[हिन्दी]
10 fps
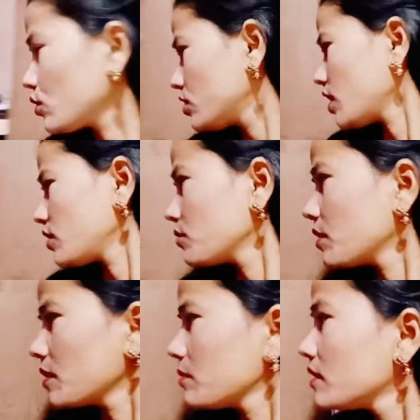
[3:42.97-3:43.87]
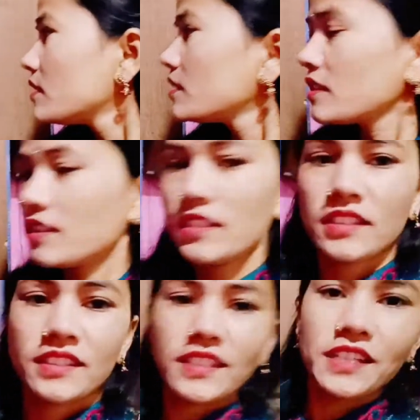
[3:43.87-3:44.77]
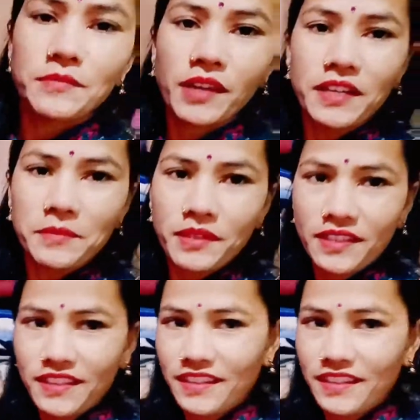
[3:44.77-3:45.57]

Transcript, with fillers: कूद जाती हूँ मैं अब अलमारी में